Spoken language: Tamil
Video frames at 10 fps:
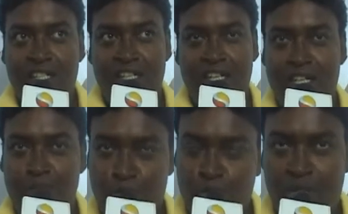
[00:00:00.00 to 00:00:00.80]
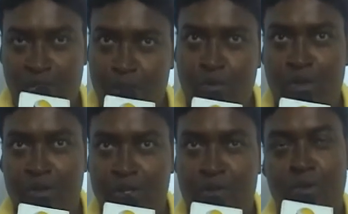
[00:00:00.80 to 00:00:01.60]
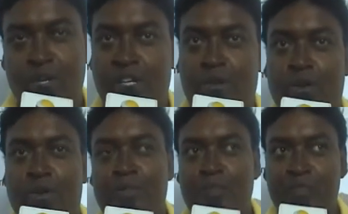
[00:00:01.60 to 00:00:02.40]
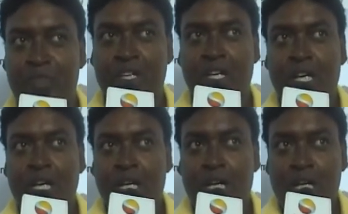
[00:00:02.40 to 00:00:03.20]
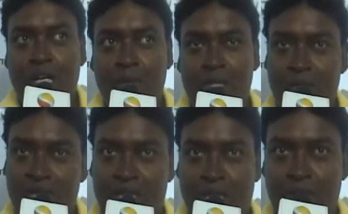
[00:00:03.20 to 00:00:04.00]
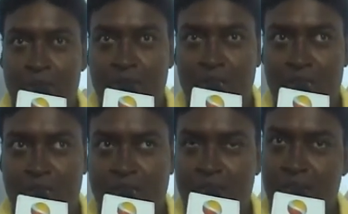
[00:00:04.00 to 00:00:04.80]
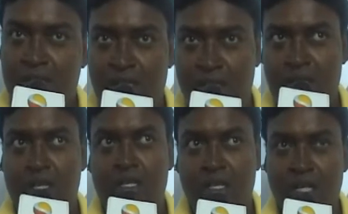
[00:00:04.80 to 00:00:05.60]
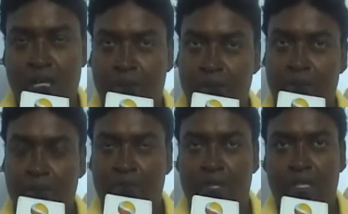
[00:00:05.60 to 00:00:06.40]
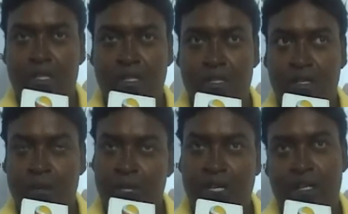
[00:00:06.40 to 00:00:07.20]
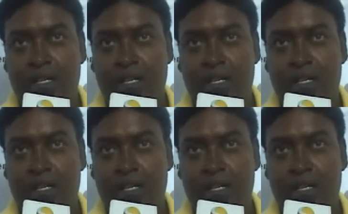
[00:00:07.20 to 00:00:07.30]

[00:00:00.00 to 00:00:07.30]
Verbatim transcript: நாங்கள் புது டீம் வந்து உருவாக்கியிருக்கோம் மற்றபடி இந்த டீமில் வந்து டெக்னீஷியன்ஸ் கேமராமேன் வந்து ஷபீர்